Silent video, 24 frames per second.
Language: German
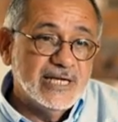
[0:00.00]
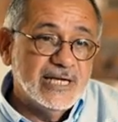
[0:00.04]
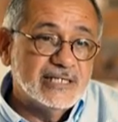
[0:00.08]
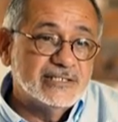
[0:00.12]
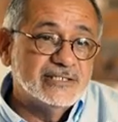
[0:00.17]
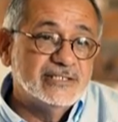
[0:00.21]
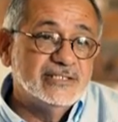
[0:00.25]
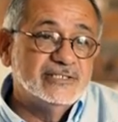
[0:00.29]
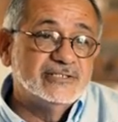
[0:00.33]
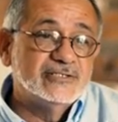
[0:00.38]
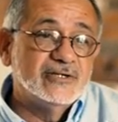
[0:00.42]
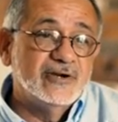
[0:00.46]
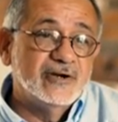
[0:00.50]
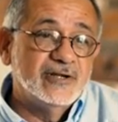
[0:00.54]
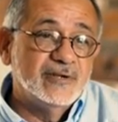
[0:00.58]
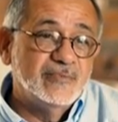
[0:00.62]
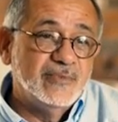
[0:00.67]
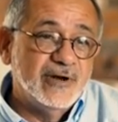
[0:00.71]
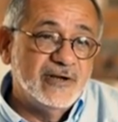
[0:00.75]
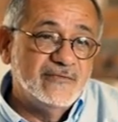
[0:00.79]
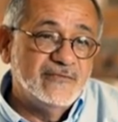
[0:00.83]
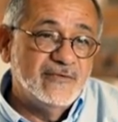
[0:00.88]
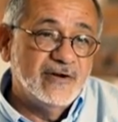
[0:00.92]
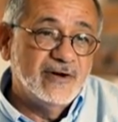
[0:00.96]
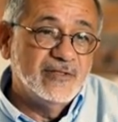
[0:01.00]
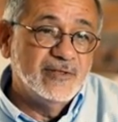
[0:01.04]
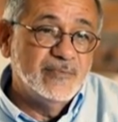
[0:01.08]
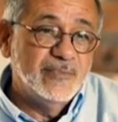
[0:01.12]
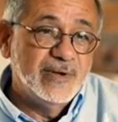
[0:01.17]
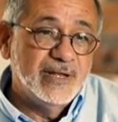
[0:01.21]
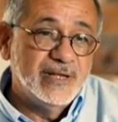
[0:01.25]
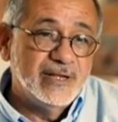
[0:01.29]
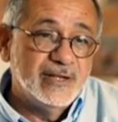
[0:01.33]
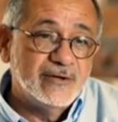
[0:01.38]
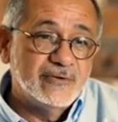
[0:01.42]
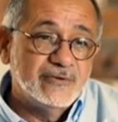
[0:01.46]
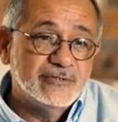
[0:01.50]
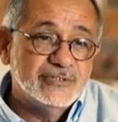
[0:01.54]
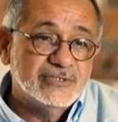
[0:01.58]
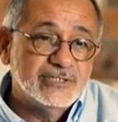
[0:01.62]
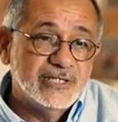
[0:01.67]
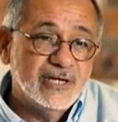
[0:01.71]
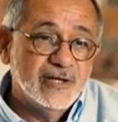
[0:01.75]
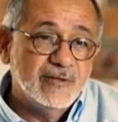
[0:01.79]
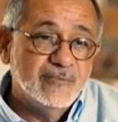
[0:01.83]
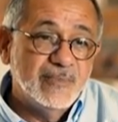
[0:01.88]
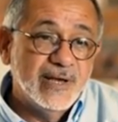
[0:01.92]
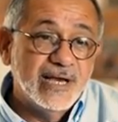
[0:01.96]
Es wurde 1967 von
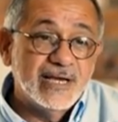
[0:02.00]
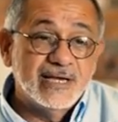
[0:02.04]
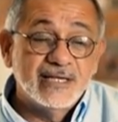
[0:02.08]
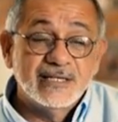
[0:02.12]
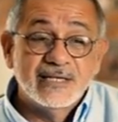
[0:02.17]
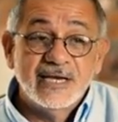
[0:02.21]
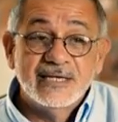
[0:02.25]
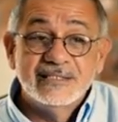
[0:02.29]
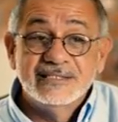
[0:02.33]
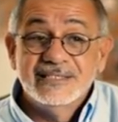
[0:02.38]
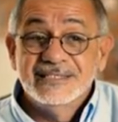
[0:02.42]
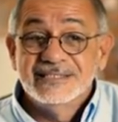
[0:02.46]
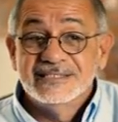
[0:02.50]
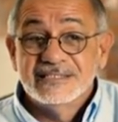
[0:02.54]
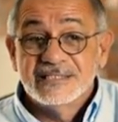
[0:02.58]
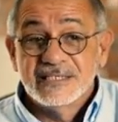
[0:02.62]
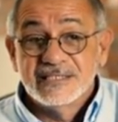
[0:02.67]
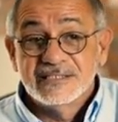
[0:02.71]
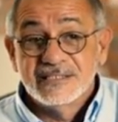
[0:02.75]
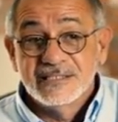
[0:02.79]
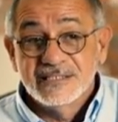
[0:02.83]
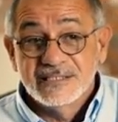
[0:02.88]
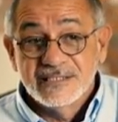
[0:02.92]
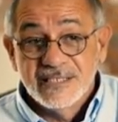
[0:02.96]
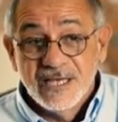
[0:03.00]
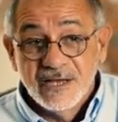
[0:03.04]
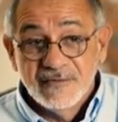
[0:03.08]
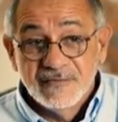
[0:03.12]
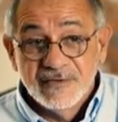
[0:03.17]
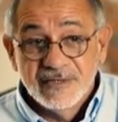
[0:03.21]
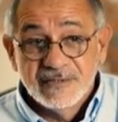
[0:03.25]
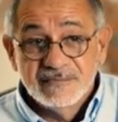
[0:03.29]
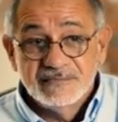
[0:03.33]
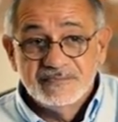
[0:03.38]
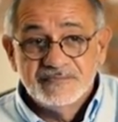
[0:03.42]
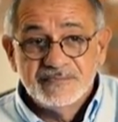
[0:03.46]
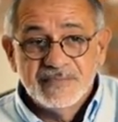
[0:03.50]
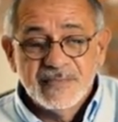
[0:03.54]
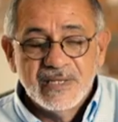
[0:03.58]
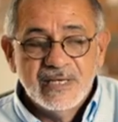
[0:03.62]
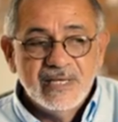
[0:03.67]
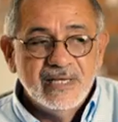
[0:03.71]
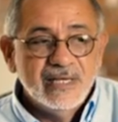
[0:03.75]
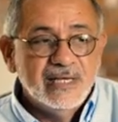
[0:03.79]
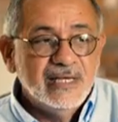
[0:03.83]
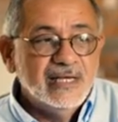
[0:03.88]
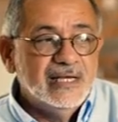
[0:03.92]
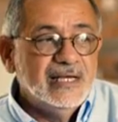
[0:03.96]
Pater Benedikt Kröchel begonnen
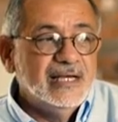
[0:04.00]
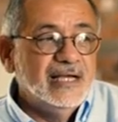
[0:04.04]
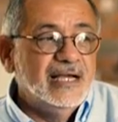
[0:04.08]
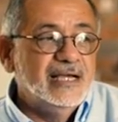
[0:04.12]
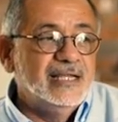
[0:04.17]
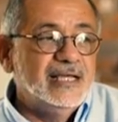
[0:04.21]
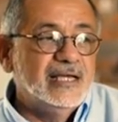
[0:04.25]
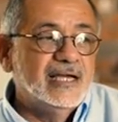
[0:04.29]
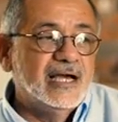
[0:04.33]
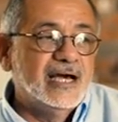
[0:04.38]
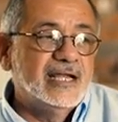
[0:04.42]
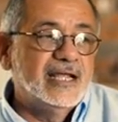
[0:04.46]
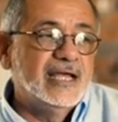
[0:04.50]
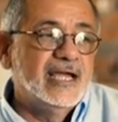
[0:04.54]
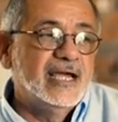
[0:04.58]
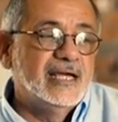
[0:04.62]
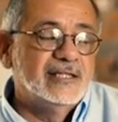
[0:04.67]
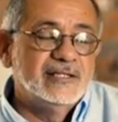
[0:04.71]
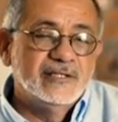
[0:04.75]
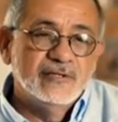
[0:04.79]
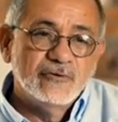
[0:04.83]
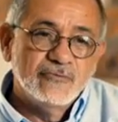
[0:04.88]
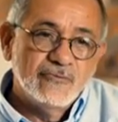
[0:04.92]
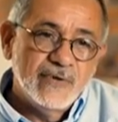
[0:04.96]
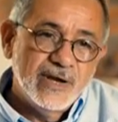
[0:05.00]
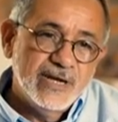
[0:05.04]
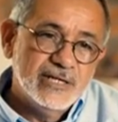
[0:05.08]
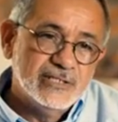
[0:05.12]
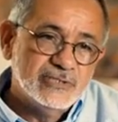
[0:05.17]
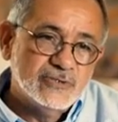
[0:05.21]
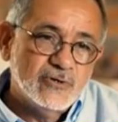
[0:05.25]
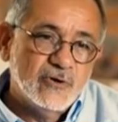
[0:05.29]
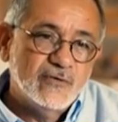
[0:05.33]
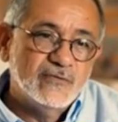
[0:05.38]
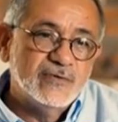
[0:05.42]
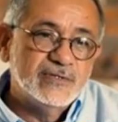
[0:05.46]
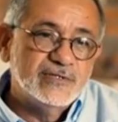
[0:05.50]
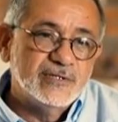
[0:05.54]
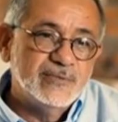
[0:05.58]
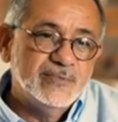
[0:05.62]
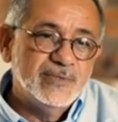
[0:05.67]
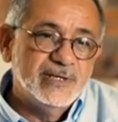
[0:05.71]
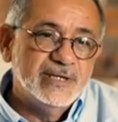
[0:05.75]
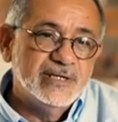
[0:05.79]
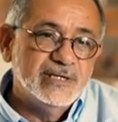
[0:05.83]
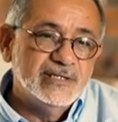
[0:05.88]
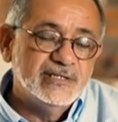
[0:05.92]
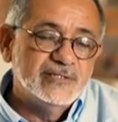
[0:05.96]
und er hatte mir die Leitung vor
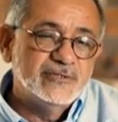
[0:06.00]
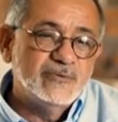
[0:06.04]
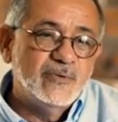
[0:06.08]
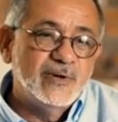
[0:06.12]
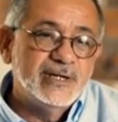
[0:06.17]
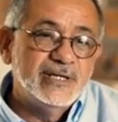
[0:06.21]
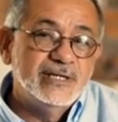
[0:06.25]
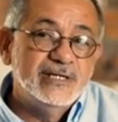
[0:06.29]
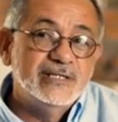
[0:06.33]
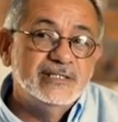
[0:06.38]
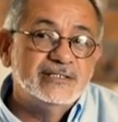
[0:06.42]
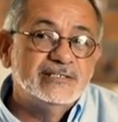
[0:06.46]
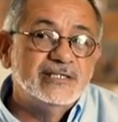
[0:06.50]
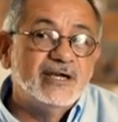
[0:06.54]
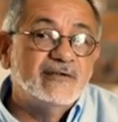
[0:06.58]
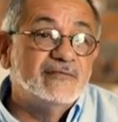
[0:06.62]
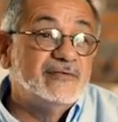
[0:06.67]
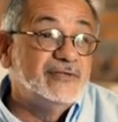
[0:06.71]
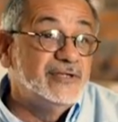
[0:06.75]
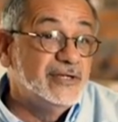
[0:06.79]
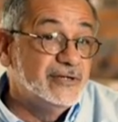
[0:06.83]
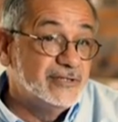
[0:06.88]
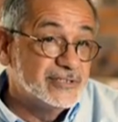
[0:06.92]
27 Jahren übergeben.